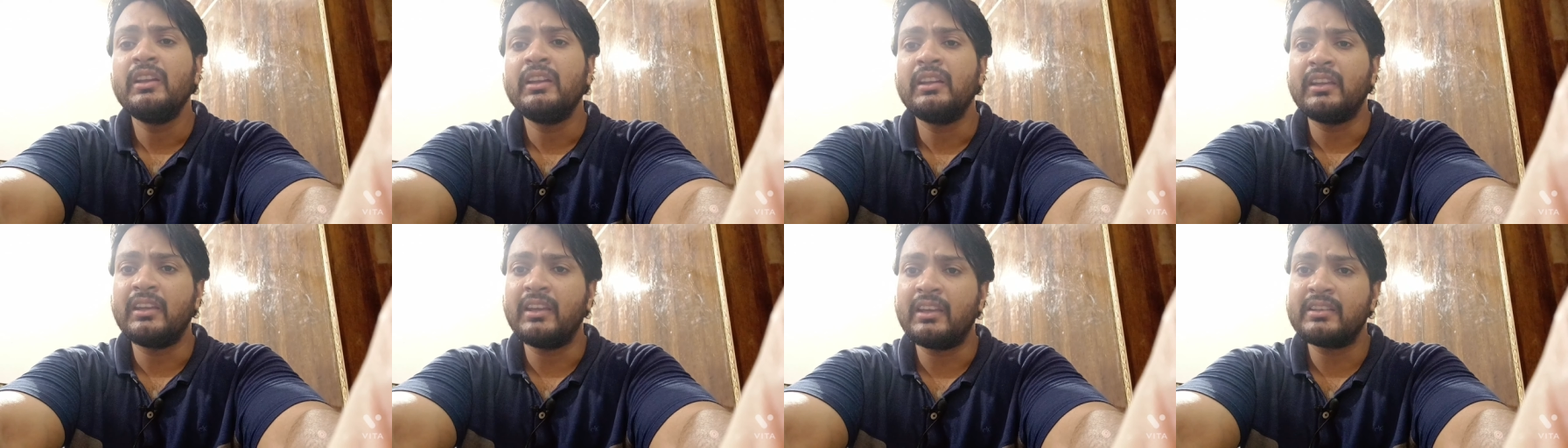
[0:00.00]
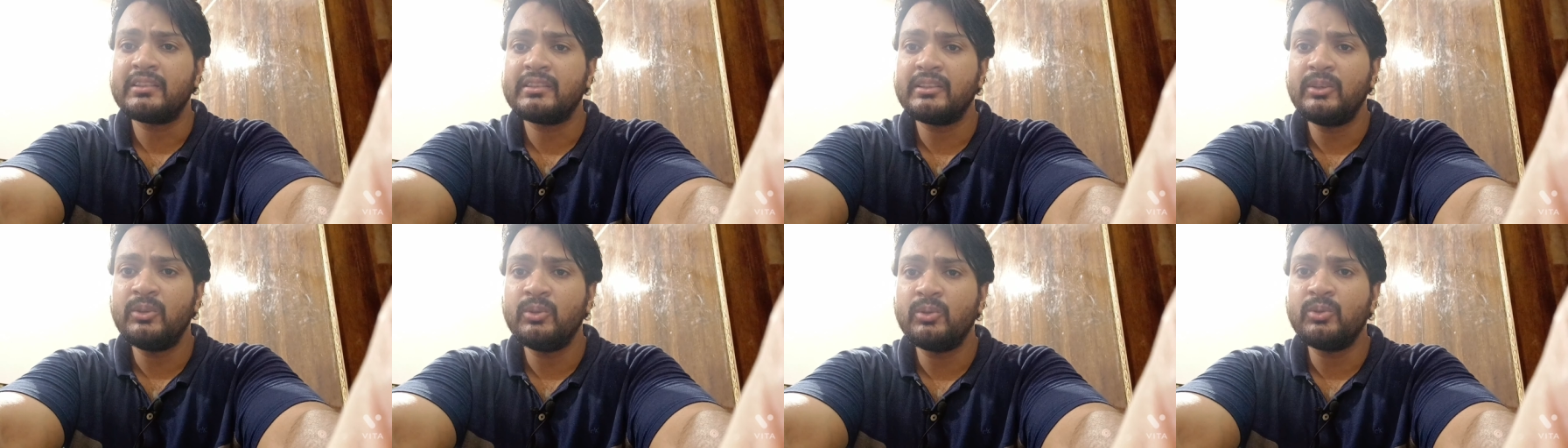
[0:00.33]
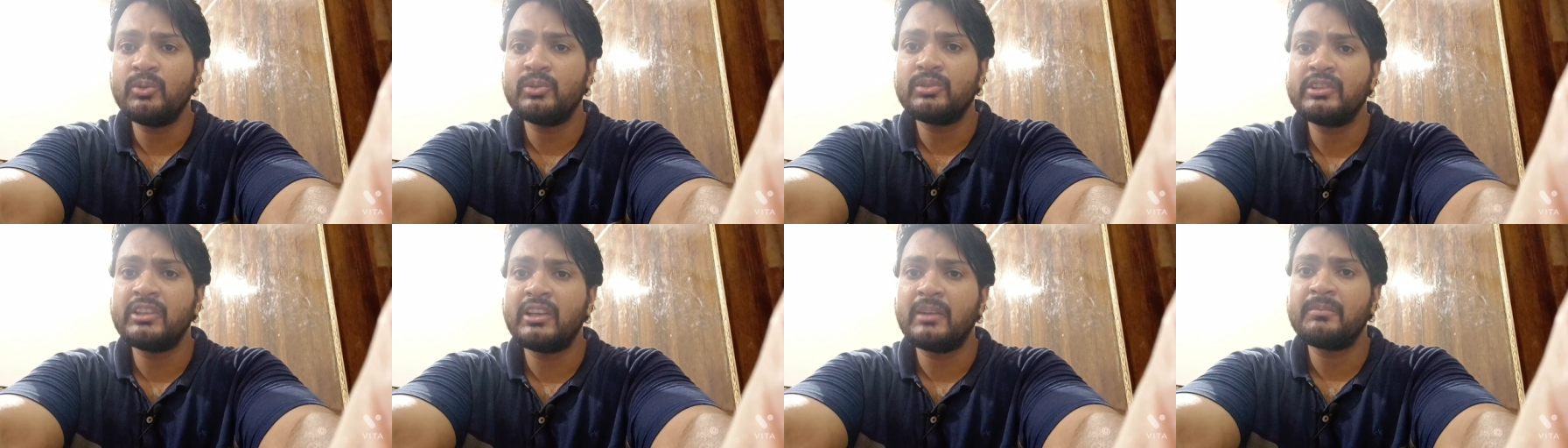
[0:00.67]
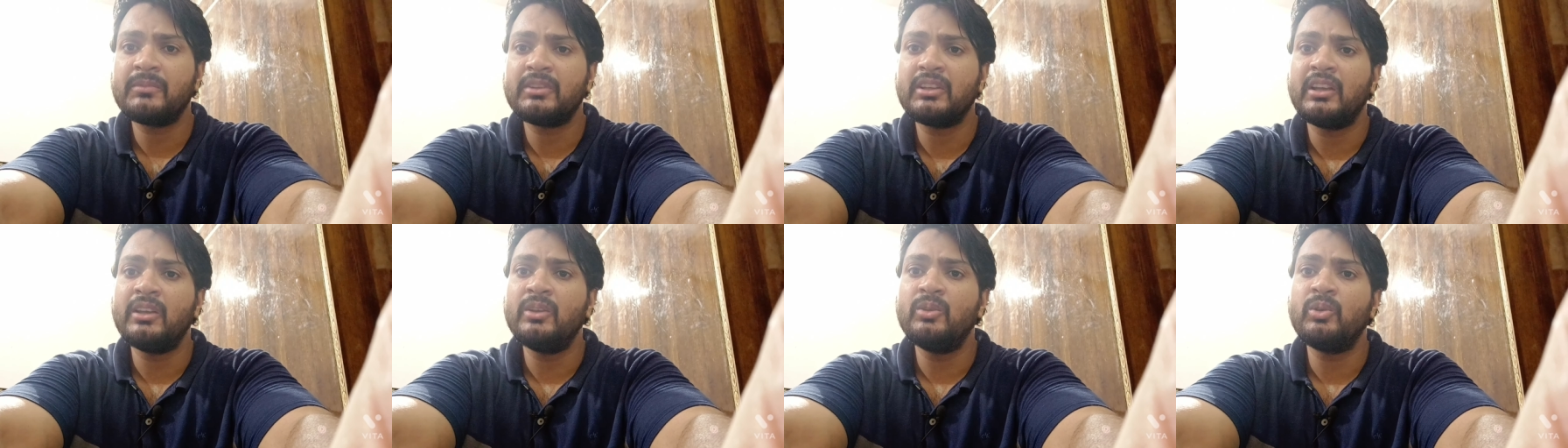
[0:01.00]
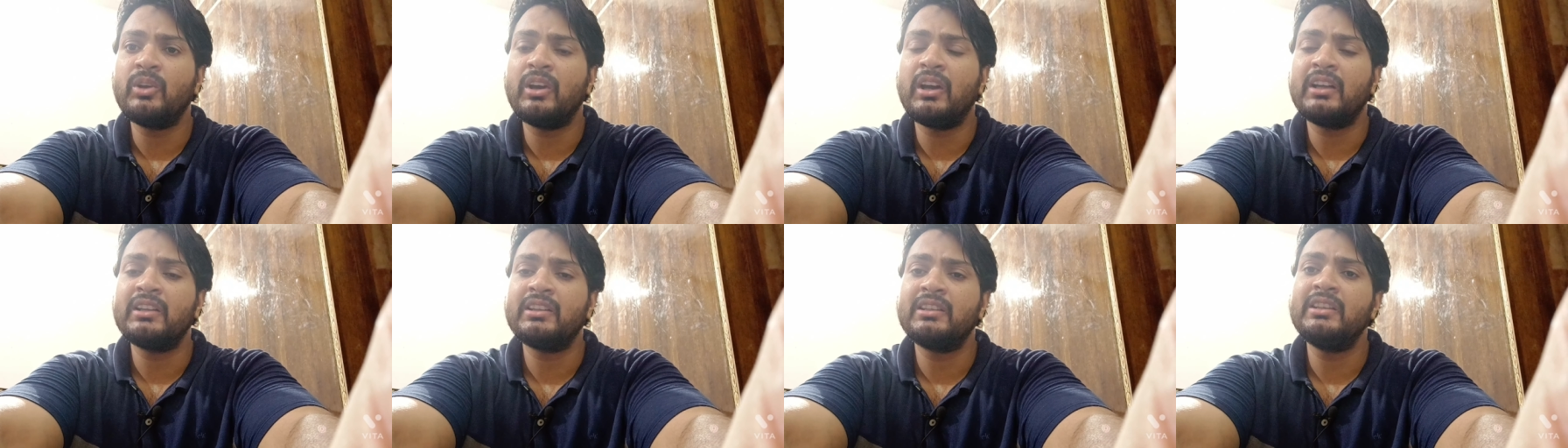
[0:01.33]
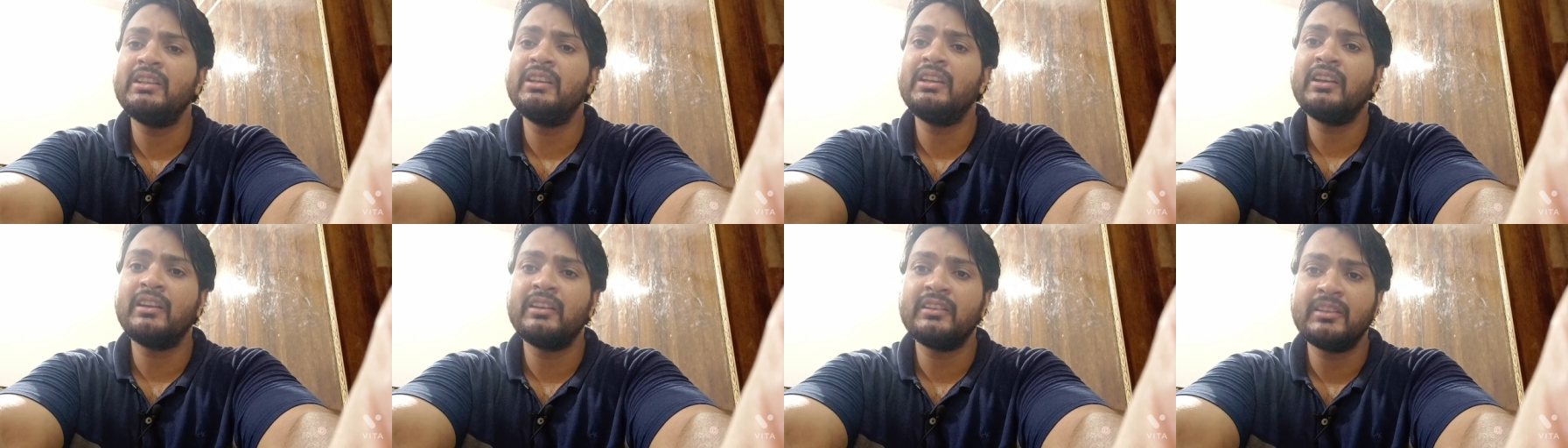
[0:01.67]
कि ऐसे लोगों से आप ताल्लुकात
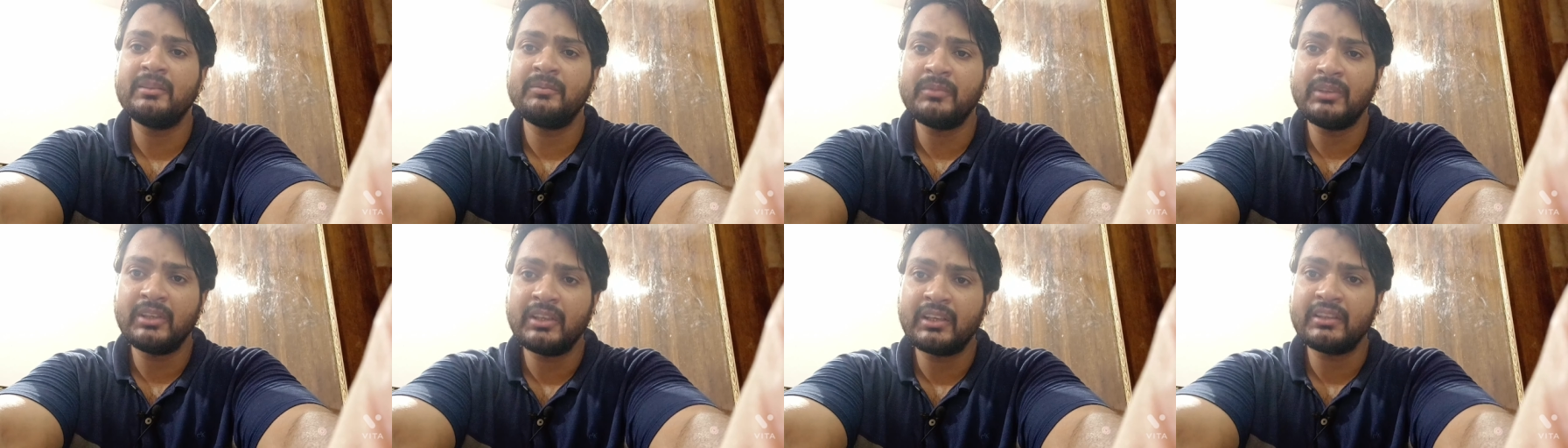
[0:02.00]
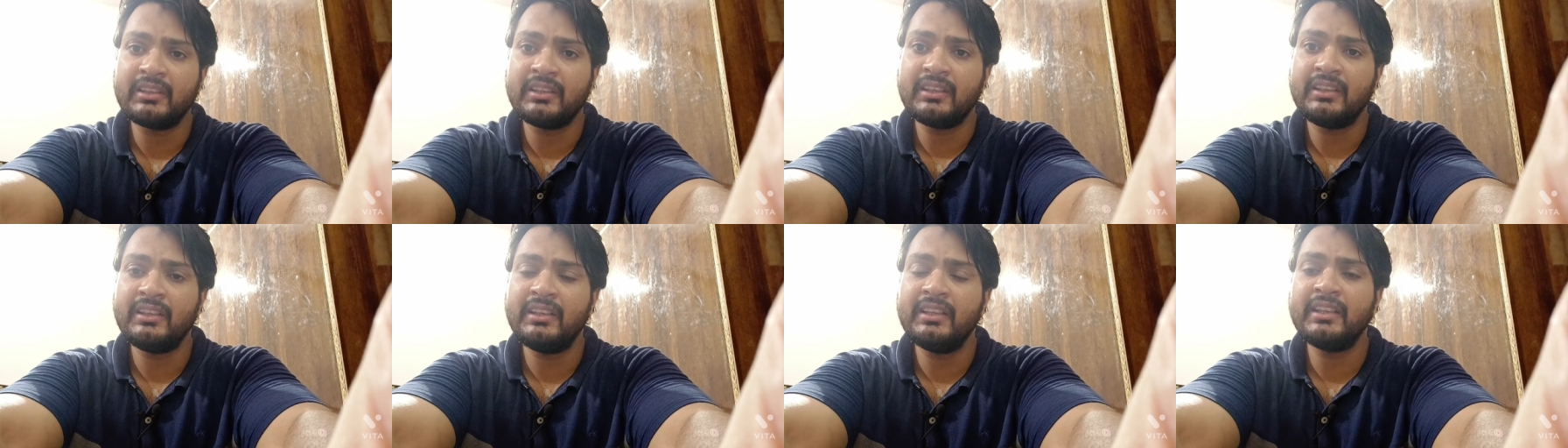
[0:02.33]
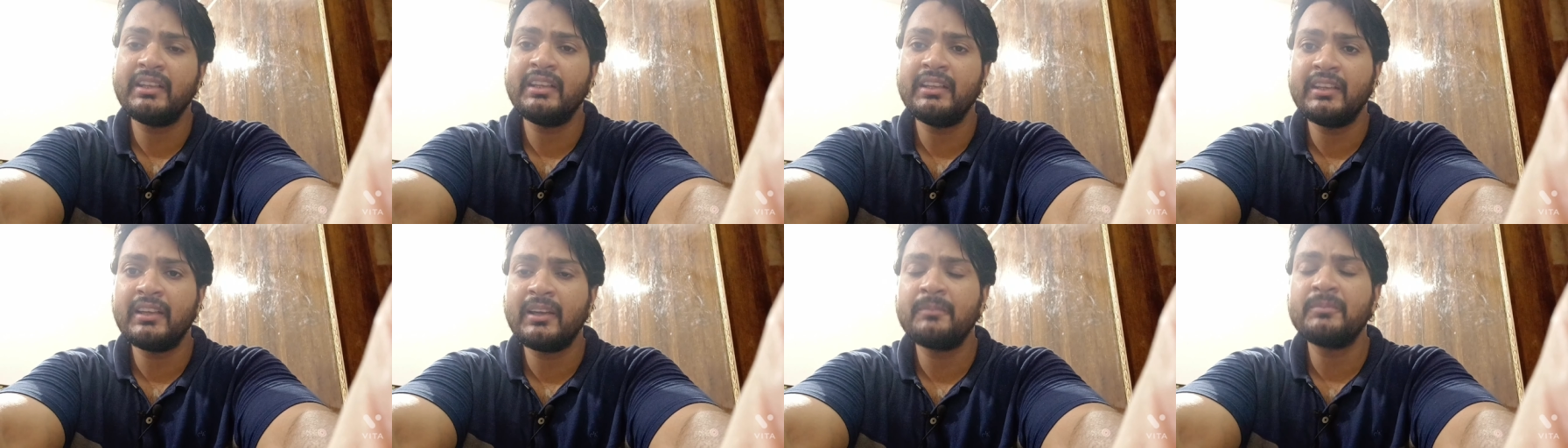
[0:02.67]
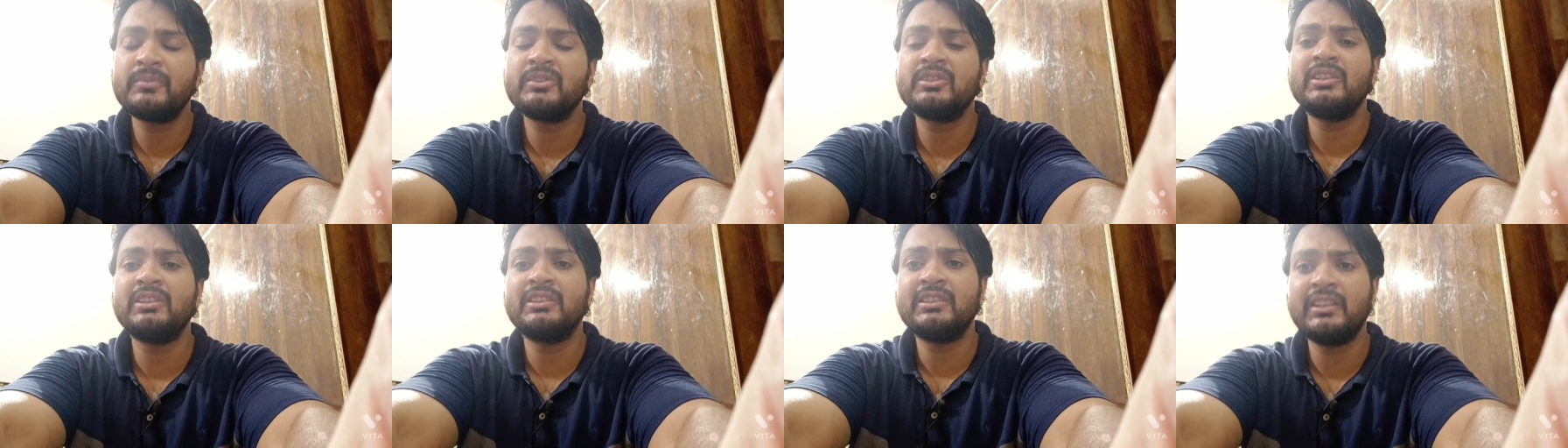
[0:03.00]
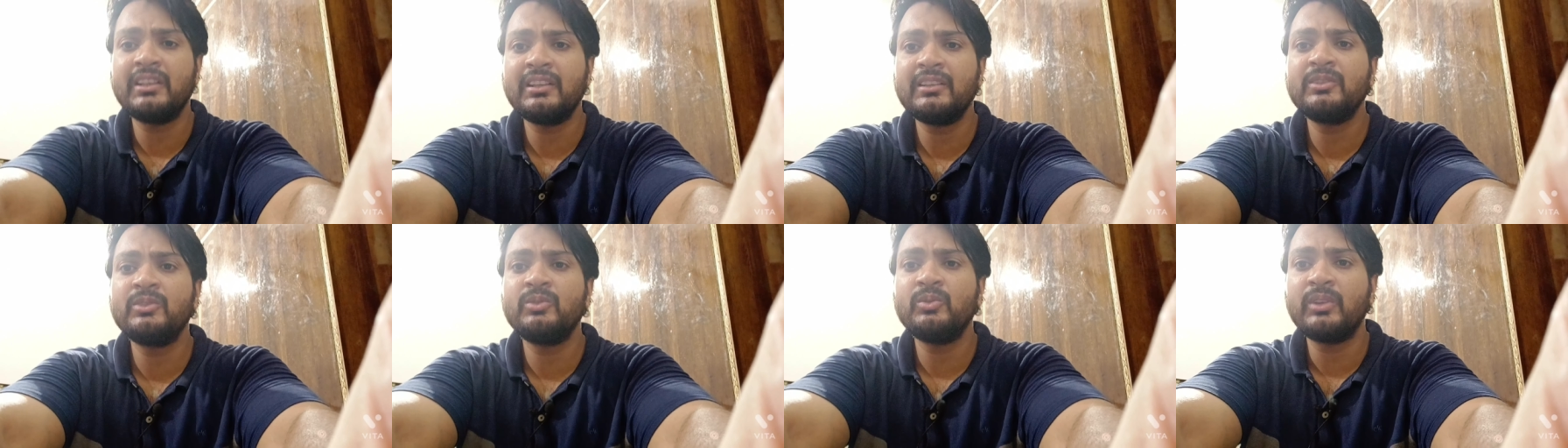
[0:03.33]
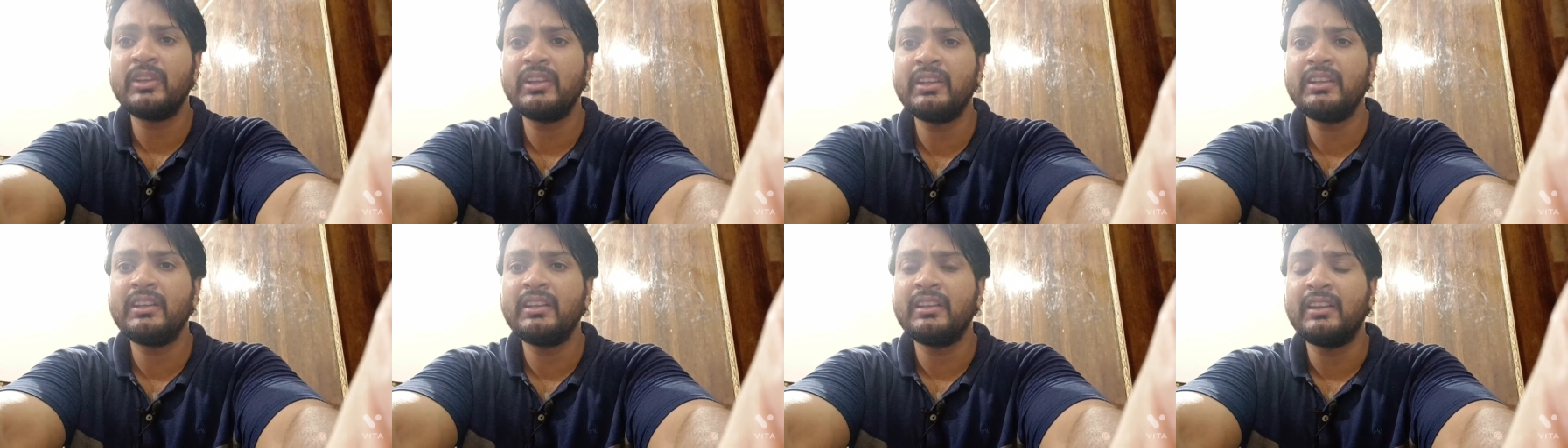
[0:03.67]
ही ख़त्म कर दें लेकिन आप सतर्क तो
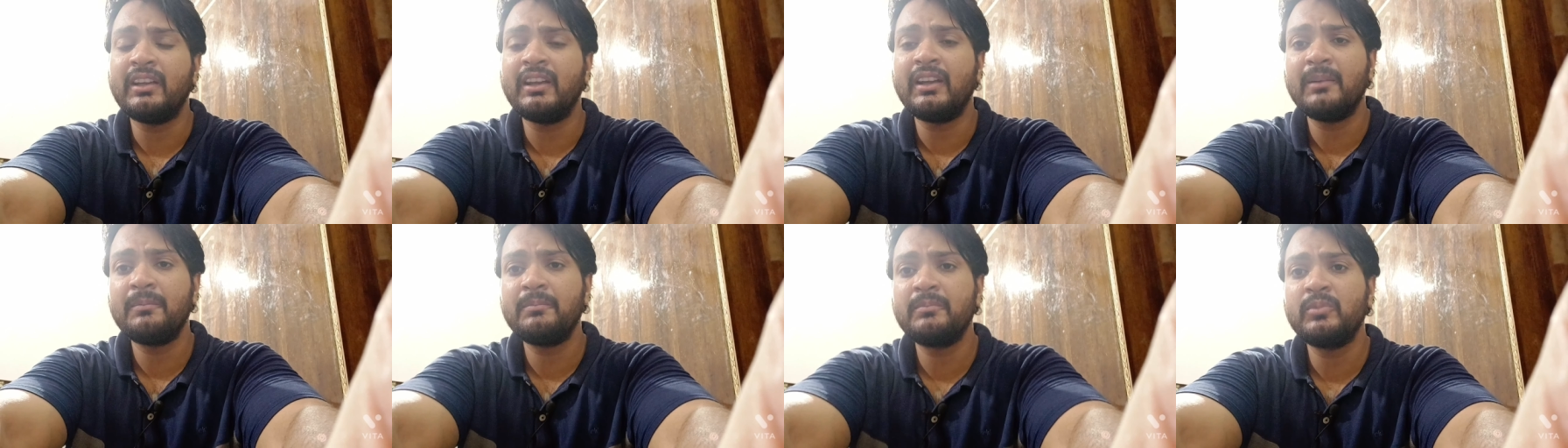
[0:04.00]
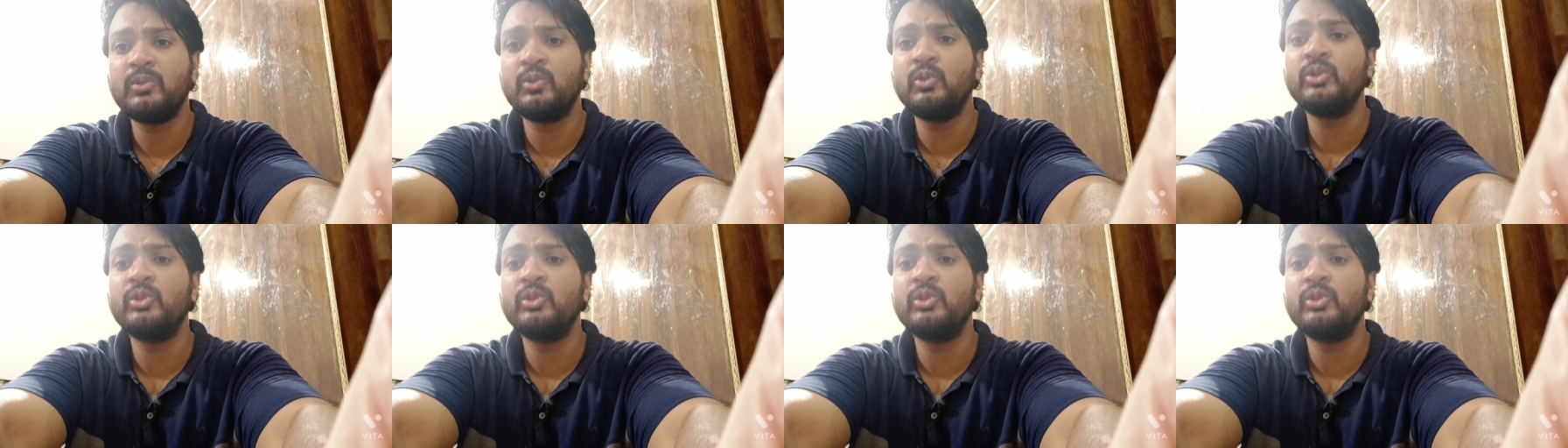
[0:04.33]
रहें आप